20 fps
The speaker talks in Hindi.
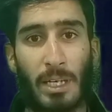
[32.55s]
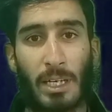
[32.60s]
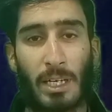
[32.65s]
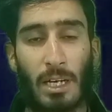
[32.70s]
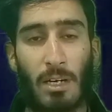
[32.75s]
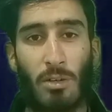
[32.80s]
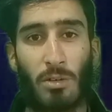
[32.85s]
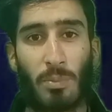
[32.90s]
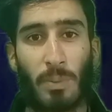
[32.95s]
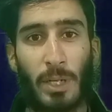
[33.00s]

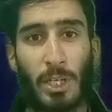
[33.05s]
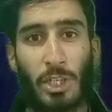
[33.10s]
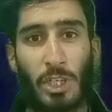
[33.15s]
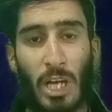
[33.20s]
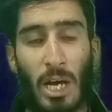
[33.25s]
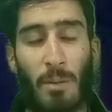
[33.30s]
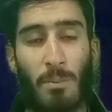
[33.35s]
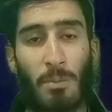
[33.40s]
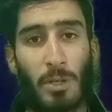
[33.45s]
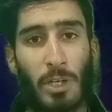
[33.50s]
अकाउंट पे
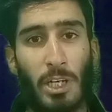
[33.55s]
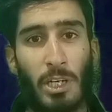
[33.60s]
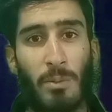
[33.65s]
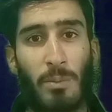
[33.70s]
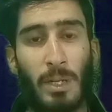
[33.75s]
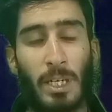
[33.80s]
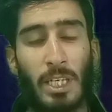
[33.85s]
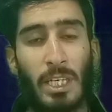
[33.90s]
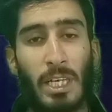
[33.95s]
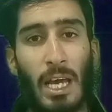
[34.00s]
टॉप ट्रेंड
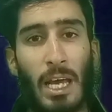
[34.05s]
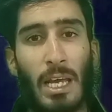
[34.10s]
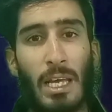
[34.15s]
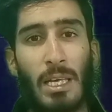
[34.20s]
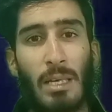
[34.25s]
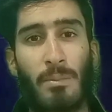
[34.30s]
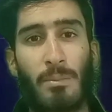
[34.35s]
बन गया है